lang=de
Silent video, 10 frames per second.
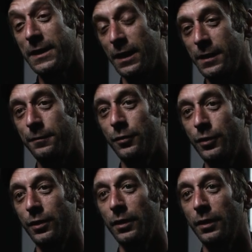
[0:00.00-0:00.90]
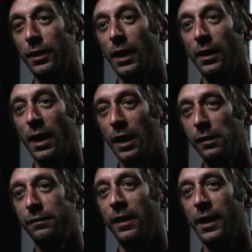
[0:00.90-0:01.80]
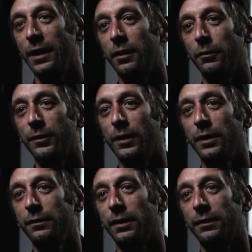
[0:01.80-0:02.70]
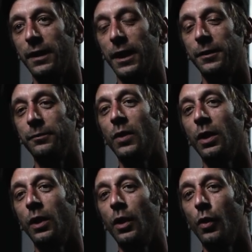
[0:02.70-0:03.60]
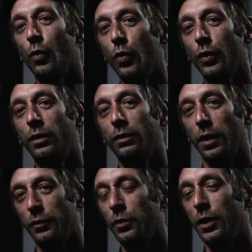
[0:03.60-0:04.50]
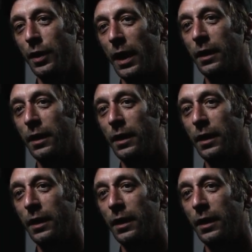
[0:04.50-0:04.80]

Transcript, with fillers: Satzfische, die an Angelvereine ausgeliefert werden und natürlich